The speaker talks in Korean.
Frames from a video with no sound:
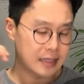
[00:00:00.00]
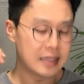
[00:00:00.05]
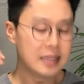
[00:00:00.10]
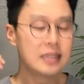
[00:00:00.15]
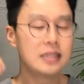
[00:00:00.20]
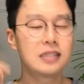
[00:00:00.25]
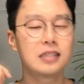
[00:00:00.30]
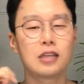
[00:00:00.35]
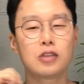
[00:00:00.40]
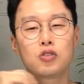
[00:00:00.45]

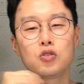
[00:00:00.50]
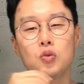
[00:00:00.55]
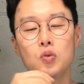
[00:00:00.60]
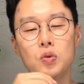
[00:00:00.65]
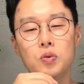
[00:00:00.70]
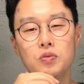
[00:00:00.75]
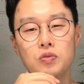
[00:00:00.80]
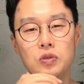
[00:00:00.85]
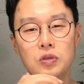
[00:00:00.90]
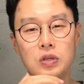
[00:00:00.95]
진짜
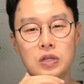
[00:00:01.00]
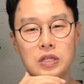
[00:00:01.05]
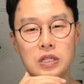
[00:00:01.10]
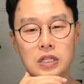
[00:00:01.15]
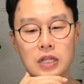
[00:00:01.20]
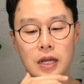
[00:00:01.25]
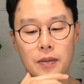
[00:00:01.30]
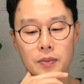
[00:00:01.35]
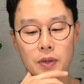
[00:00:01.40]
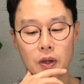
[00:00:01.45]

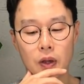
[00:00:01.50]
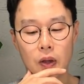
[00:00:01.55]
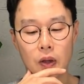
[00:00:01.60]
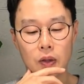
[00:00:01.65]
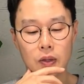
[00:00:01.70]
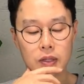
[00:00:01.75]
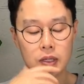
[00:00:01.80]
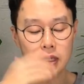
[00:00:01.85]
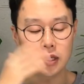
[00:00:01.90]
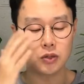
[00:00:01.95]

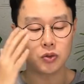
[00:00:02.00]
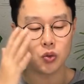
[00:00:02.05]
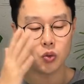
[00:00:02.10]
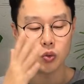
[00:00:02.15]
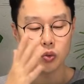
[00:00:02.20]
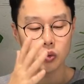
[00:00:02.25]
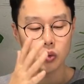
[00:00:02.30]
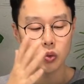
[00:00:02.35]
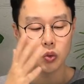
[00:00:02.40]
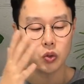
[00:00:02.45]
초보분들이시라면 이
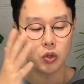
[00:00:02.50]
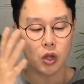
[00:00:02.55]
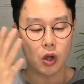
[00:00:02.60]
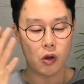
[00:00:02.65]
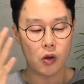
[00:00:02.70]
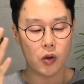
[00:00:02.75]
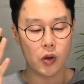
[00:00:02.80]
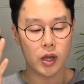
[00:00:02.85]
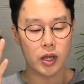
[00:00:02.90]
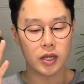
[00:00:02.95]
속도로
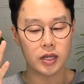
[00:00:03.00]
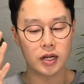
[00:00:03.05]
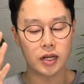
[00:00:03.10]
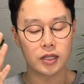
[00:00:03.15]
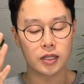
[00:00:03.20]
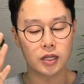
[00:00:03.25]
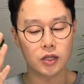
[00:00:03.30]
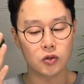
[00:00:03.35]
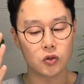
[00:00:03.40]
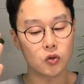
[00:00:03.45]
영어 강의를
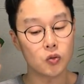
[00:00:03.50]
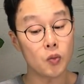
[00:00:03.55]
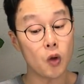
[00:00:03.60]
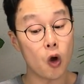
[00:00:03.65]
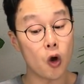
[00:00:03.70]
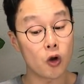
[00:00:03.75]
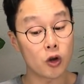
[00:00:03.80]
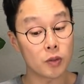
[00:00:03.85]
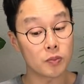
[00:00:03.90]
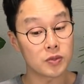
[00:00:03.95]
하는 게 조금
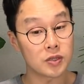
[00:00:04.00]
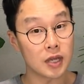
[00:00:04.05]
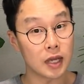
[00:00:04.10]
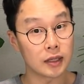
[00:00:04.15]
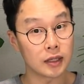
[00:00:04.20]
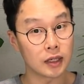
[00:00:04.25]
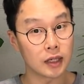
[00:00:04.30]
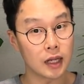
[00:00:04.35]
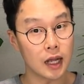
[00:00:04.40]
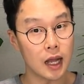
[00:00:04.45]
어렵지
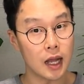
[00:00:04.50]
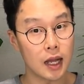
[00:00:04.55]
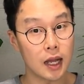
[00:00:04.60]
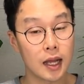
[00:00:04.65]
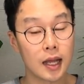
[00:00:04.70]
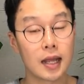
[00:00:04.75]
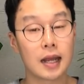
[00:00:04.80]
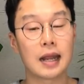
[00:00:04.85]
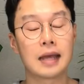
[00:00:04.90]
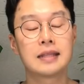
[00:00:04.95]
않을까?
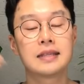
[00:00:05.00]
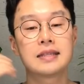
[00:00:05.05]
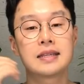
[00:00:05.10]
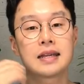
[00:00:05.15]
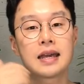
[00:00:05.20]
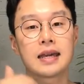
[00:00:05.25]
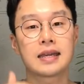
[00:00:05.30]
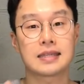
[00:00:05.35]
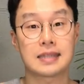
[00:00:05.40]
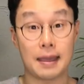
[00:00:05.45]
라는
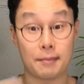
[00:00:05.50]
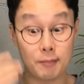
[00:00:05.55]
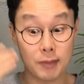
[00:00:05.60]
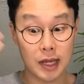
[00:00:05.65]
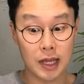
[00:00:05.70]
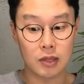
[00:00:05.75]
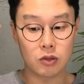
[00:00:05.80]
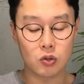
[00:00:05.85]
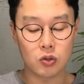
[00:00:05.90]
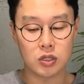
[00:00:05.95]
생각이
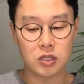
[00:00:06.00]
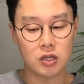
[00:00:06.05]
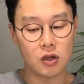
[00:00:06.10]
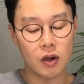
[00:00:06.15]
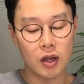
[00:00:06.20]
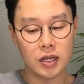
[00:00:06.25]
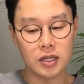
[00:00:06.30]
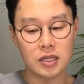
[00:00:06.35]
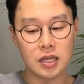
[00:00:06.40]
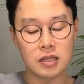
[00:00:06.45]
잠깐 또
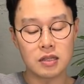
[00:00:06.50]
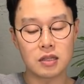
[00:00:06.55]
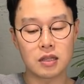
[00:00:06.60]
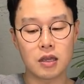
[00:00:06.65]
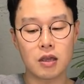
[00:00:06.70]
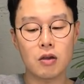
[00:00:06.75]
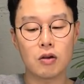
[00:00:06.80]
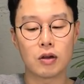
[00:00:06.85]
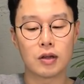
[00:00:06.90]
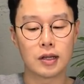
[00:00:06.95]
스쳐가기는
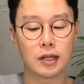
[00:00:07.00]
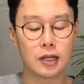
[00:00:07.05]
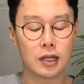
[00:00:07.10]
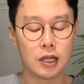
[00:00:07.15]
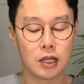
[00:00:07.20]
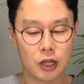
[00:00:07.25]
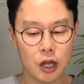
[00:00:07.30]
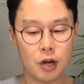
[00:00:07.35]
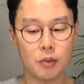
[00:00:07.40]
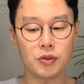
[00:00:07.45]
했는데요.
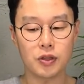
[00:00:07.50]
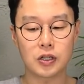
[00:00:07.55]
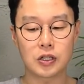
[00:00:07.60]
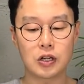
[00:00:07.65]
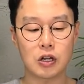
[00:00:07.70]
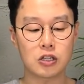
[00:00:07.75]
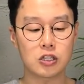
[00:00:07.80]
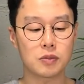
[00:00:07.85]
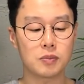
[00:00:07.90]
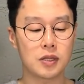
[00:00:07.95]
여러분,
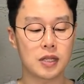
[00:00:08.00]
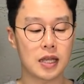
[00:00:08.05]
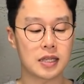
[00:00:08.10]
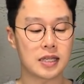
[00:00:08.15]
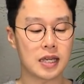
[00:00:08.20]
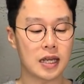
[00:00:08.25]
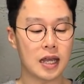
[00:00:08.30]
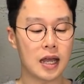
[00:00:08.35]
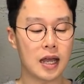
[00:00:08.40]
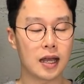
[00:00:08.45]
그렇습니다.
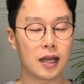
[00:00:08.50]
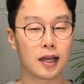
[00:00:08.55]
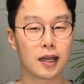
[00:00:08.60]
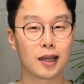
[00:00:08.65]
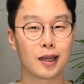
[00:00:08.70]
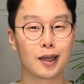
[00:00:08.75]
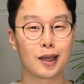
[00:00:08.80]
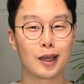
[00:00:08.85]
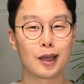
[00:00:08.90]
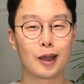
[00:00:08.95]
제가
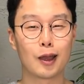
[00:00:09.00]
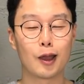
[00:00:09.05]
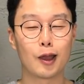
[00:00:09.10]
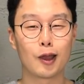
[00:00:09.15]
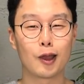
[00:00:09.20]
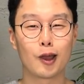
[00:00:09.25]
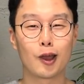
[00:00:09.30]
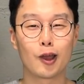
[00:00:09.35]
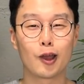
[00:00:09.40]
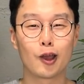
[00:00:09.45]

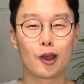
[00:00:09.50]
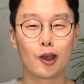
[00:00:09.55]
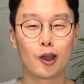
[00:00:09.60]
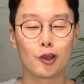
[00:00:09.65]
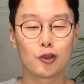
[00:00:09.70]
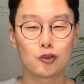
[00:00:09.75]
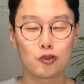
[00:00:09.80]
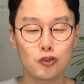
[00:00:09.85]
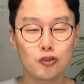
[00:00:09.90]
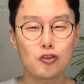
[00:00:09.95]

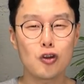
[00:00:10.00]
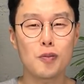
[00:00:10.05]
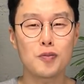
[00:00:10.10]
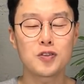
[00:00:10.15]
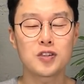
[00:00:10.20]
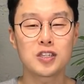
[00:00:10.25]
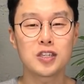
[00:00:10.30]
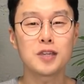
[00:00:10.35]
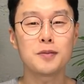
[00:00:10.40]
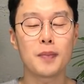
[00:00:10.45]

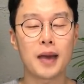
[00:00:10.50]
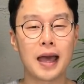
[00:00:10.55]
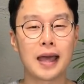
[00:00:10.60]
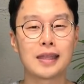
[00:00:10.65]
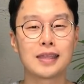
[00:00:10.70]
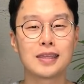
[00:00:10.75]
수없이